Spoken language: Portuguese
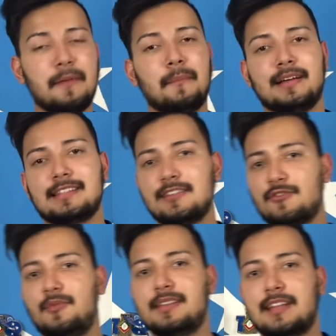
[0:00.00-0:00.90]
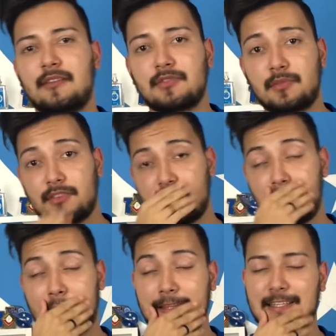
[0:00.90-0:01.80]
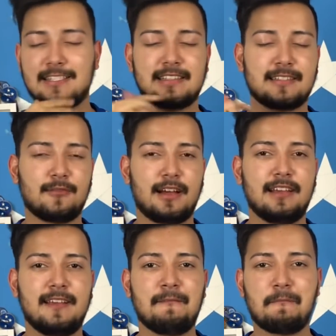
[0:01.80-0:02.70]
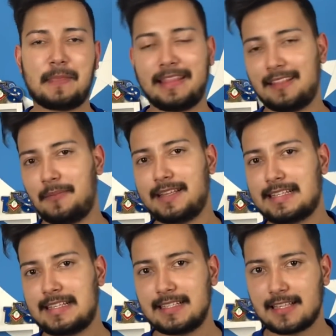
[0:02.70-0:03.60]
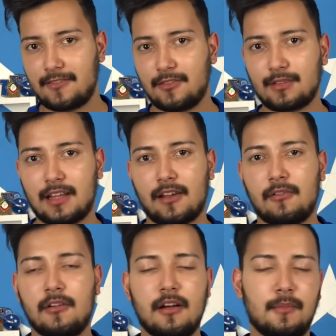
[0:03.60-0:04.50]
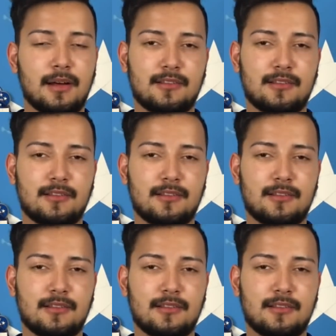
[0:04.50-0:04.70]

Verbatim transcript: Mas antes de começarmos, aproveite para deixar seu like e também se inscrever no canal para